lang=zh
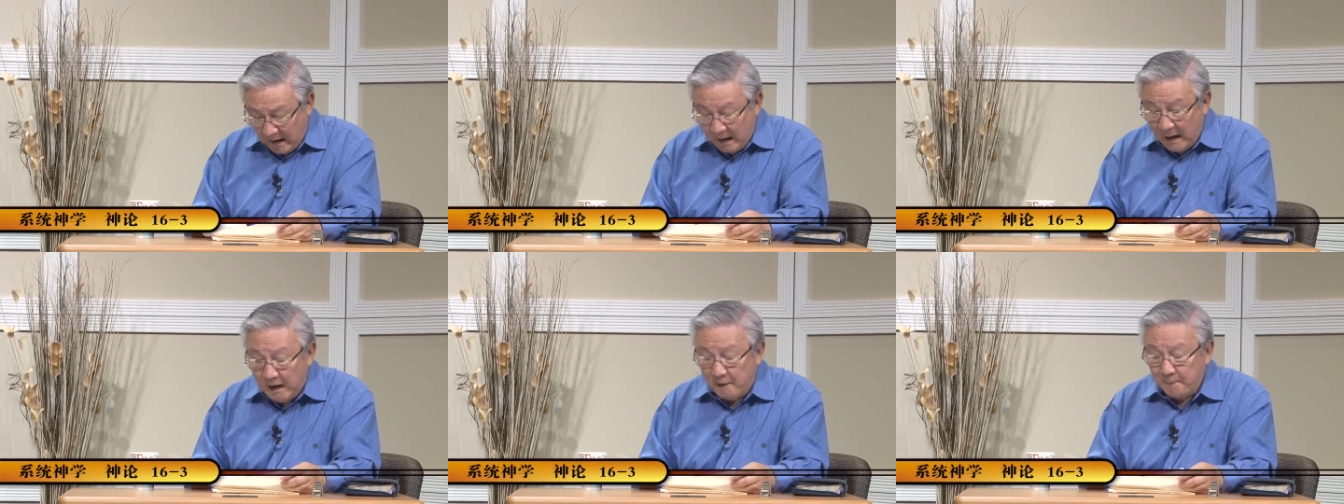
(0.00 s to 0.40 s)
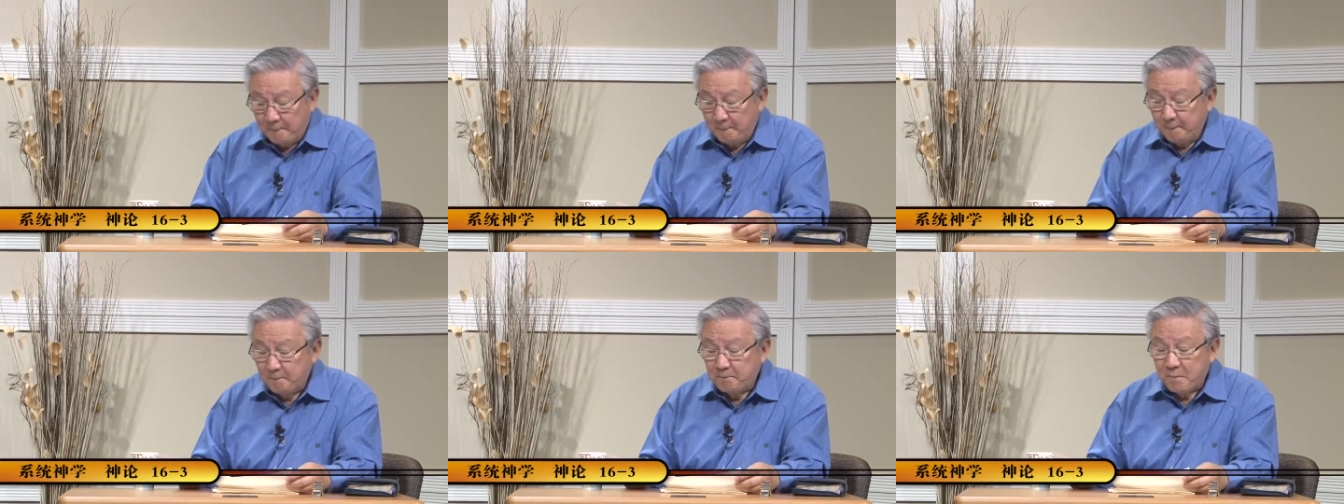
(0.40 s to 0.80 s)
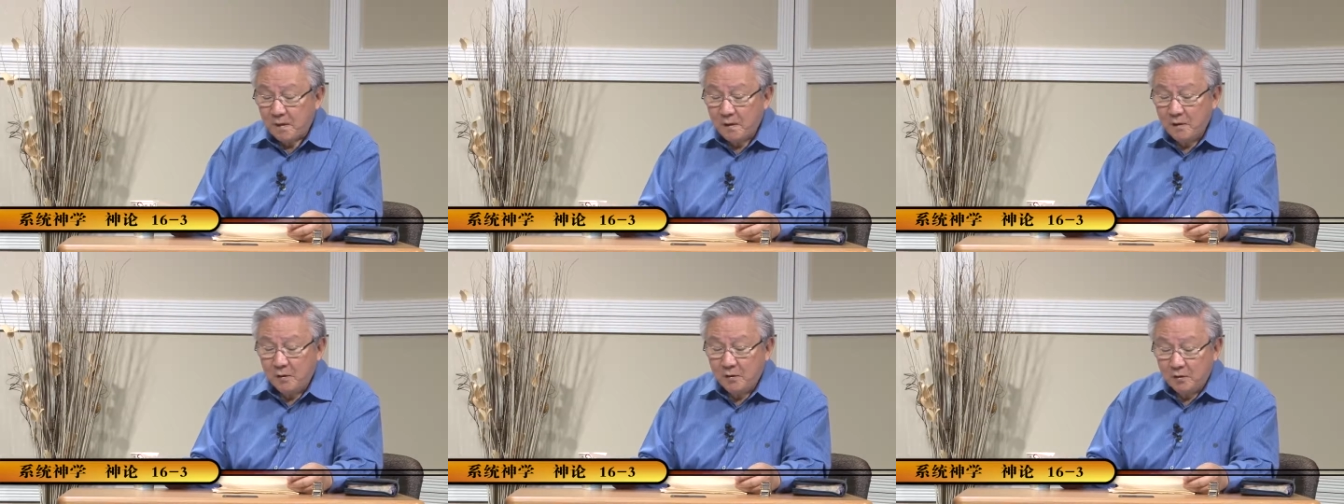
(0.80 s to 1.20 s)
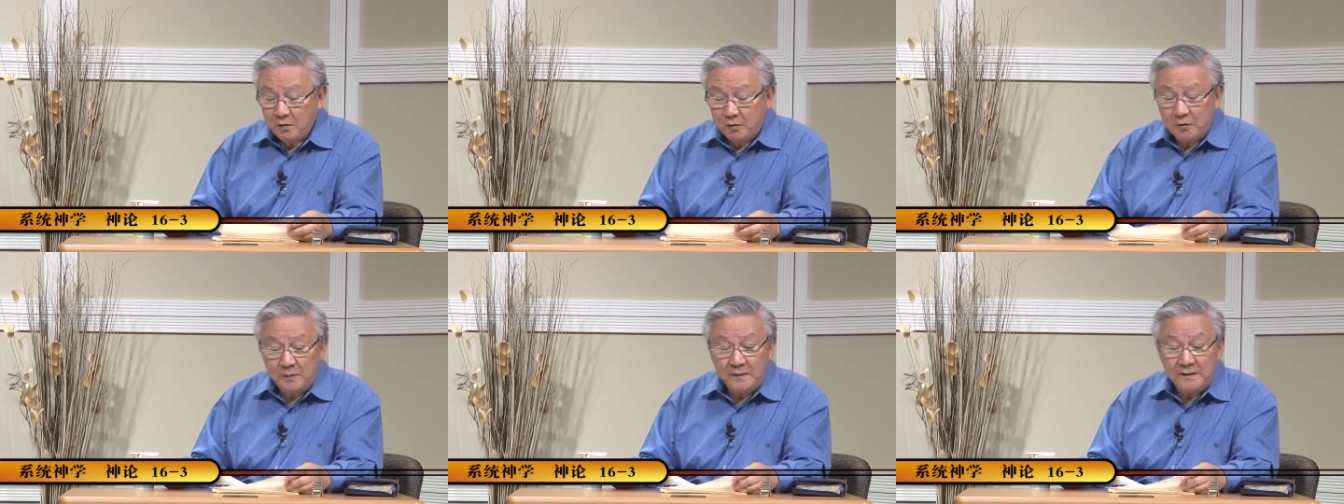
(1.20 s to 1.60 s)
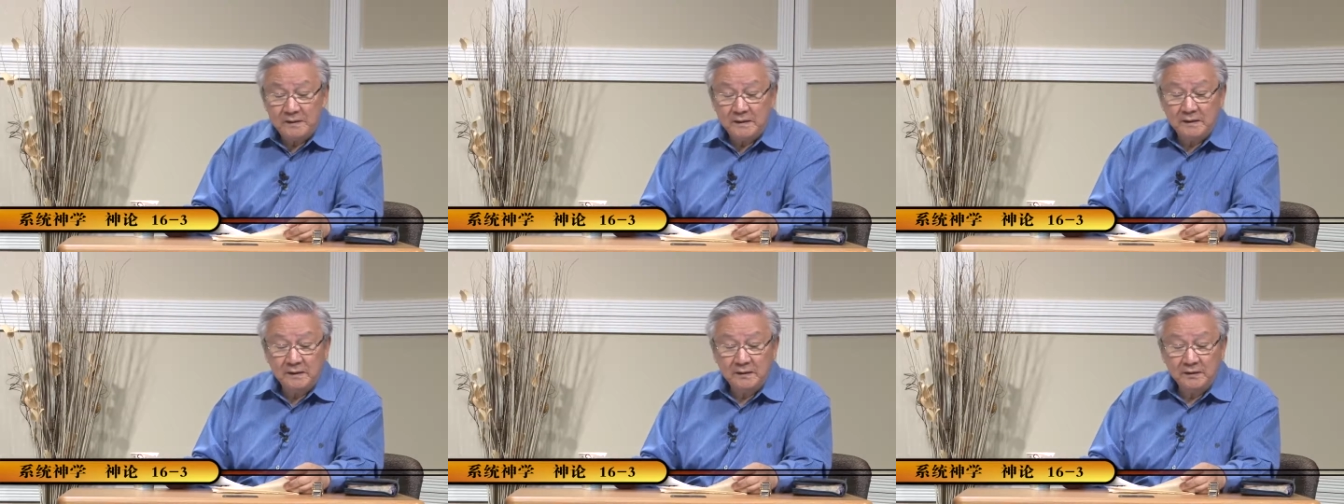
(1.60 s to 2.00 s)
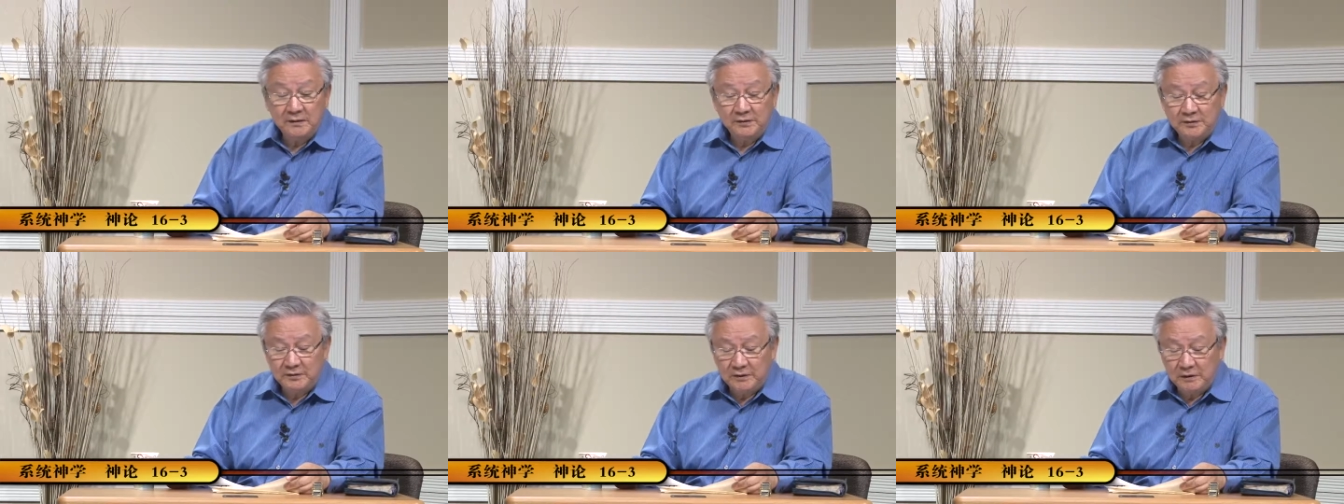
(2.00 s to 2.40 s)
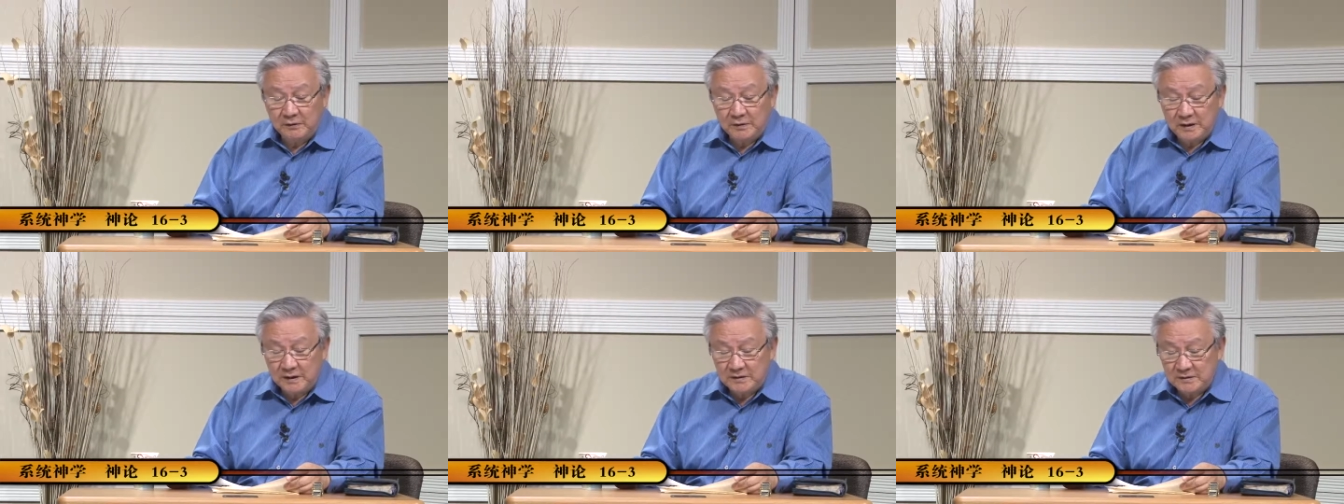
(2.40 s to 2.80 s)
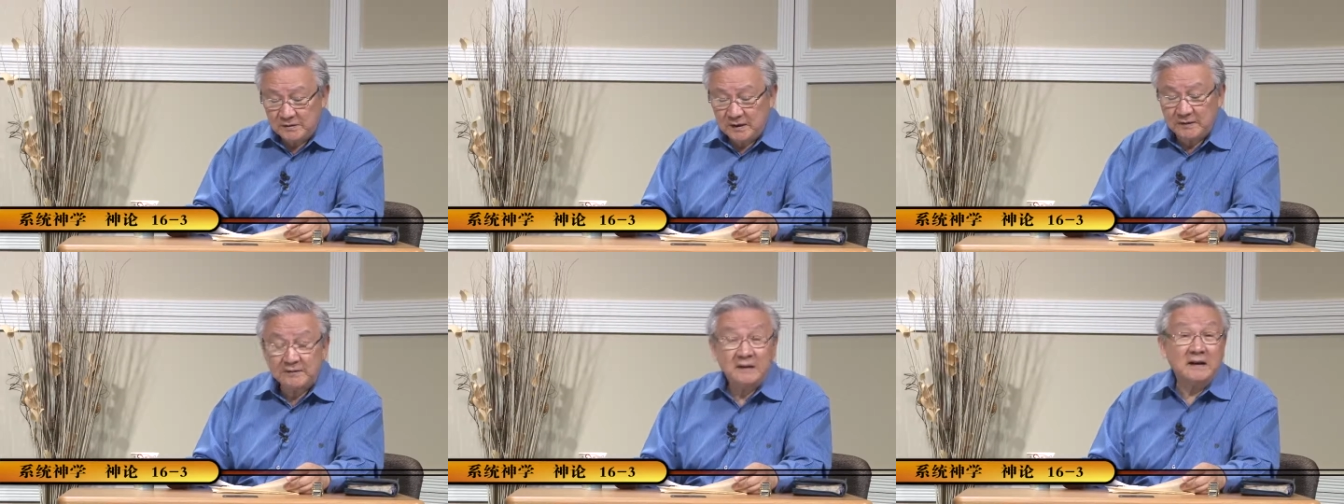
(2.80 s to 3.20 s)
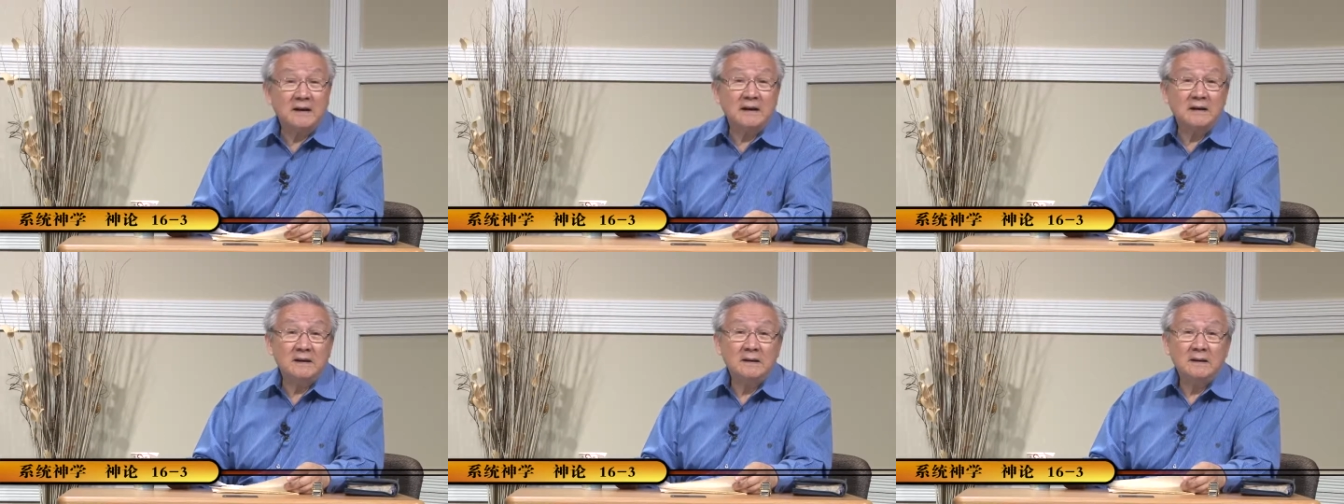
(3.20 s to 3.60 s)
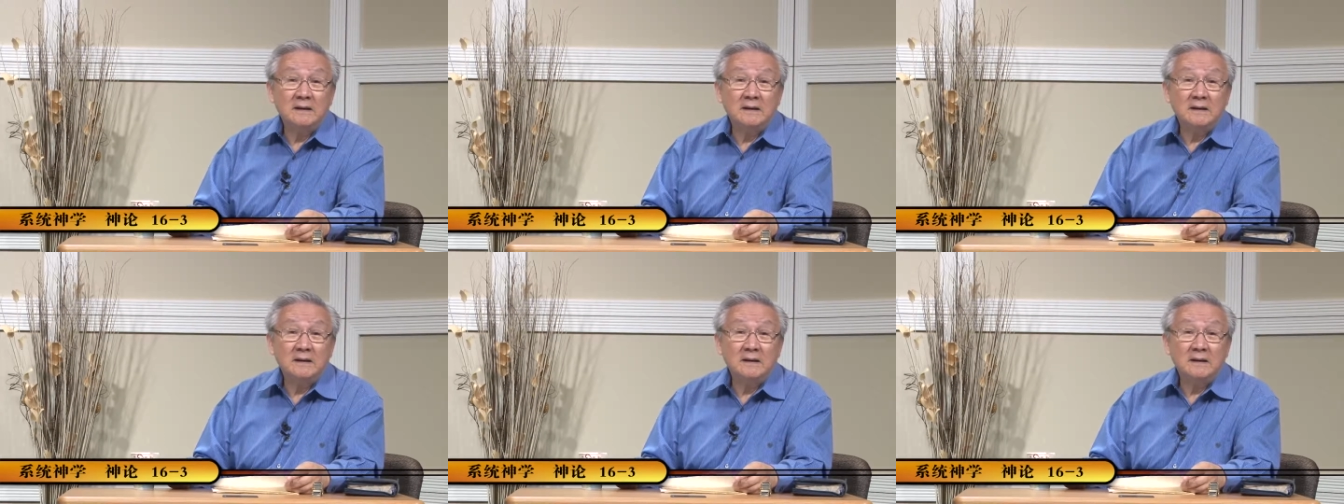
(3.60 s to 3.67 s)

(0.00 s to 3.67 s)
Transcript: 好，我们十六课就到这里。